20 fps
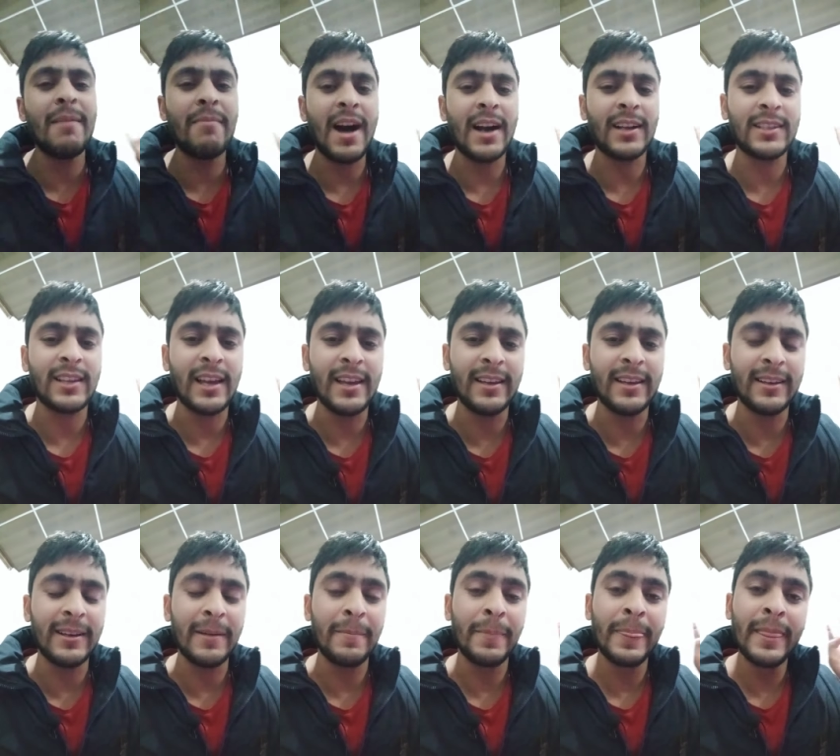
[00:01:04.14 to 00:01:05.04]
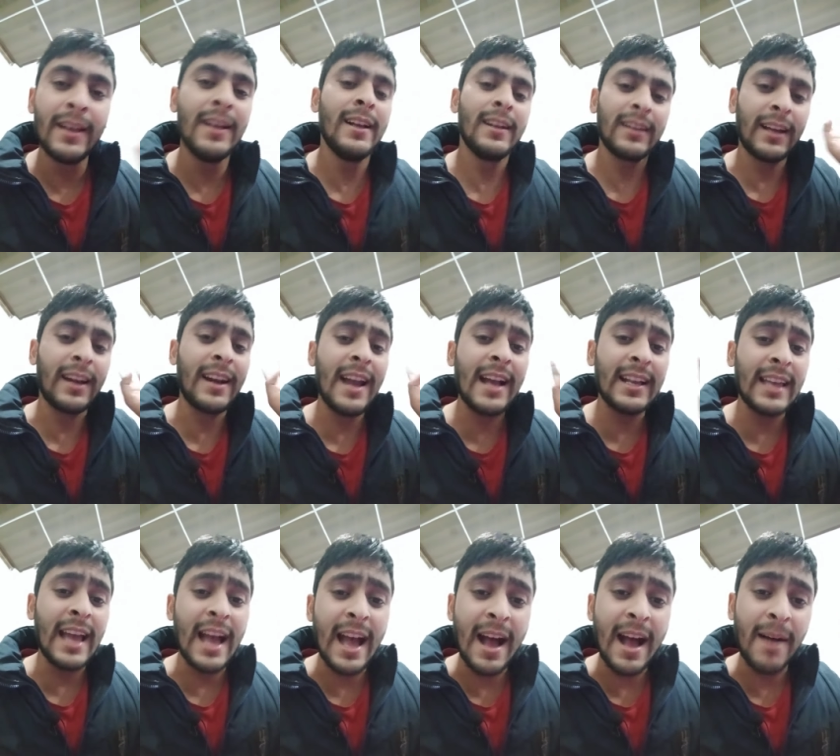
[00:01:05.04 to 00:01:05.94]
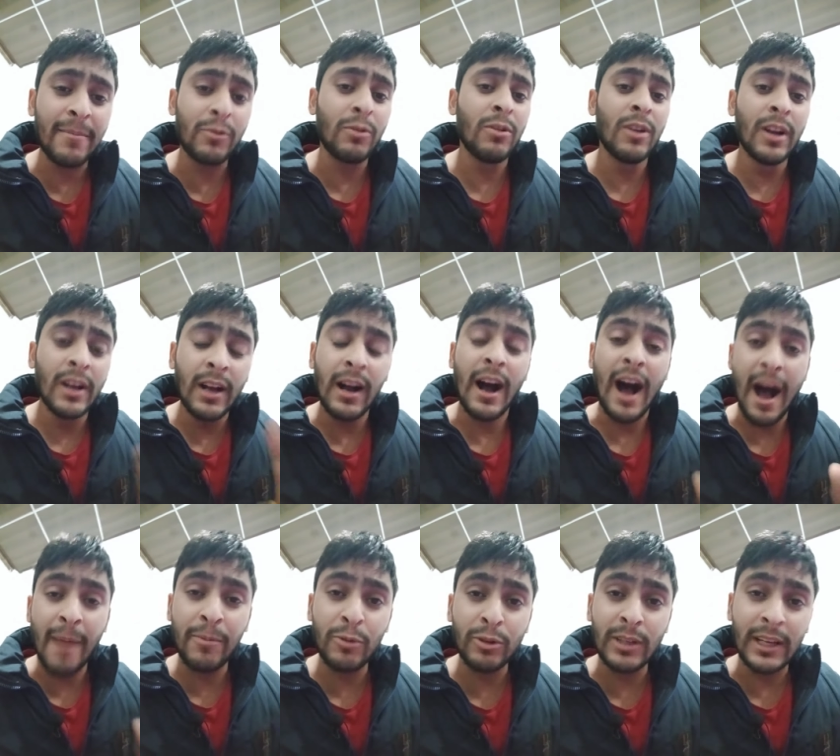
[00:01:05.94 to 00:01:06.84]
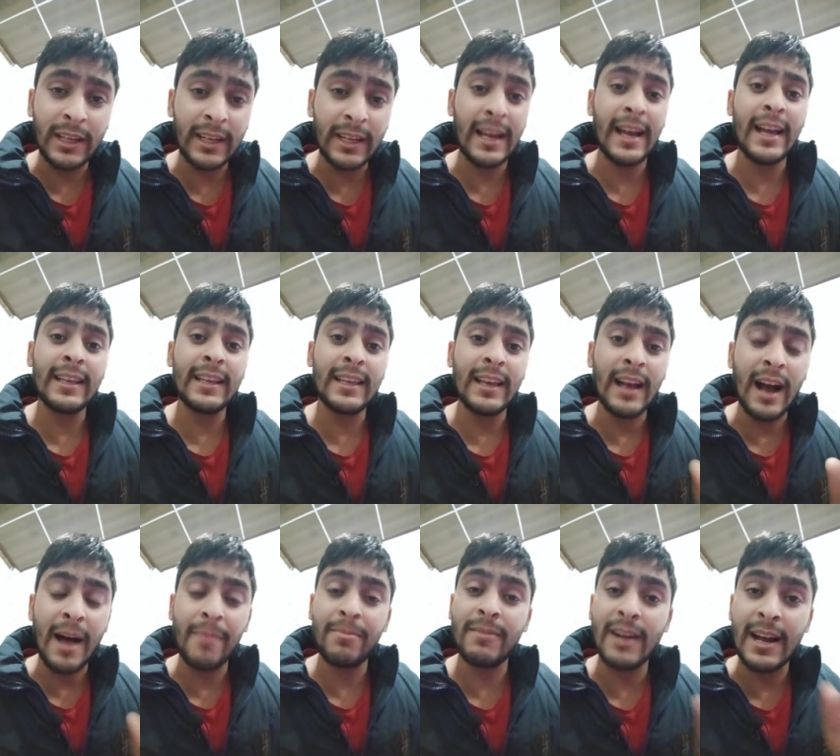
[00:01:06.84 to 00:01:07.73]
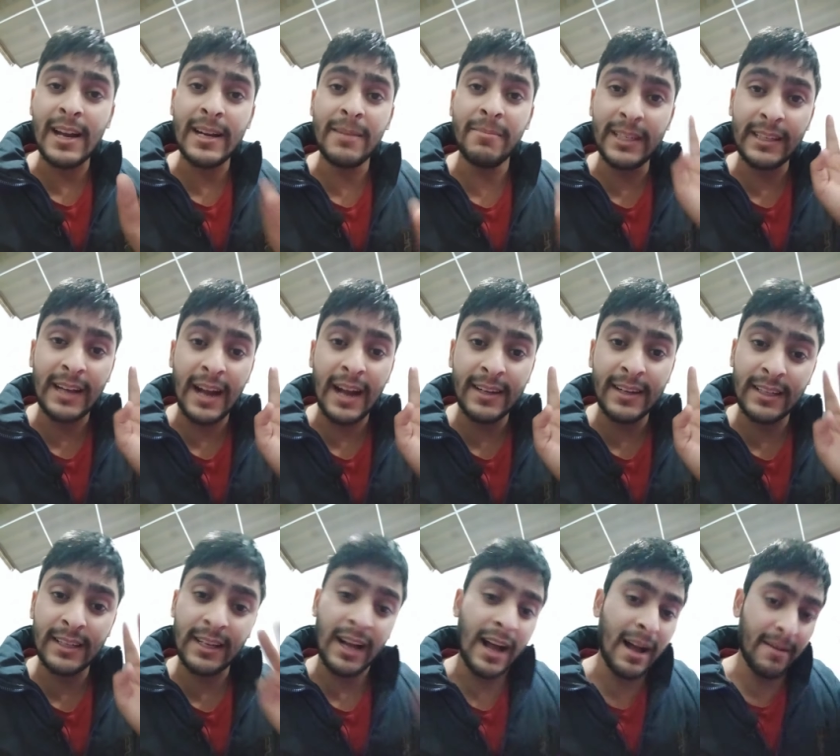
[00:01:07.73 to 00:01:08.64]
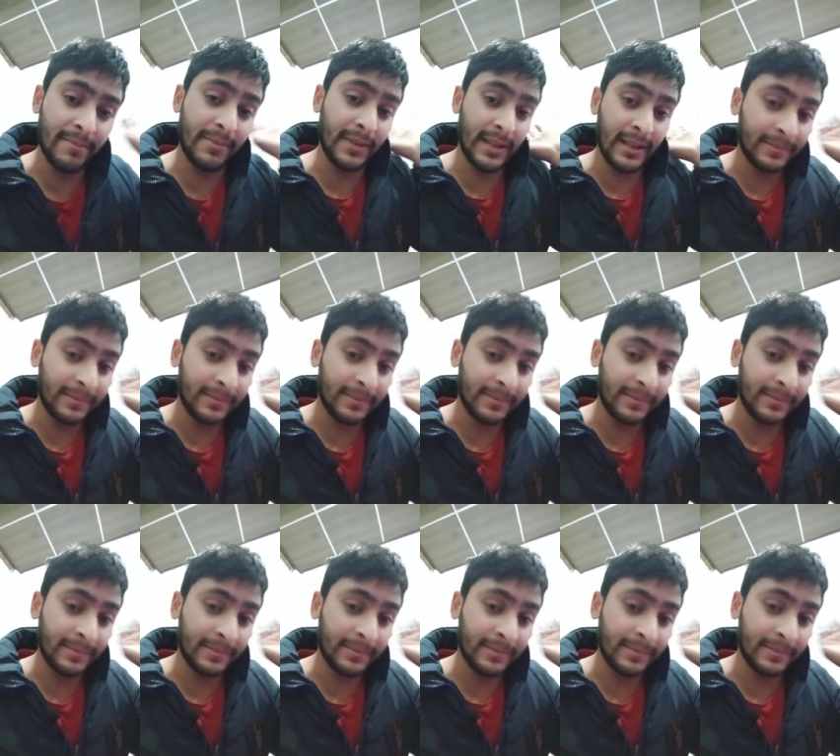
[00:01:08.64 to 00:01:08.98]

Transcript: मार्क्स आएंगे करना क्या है आपको आपको देखना है कि आपका एडमिट कार्ड कहाँ पे है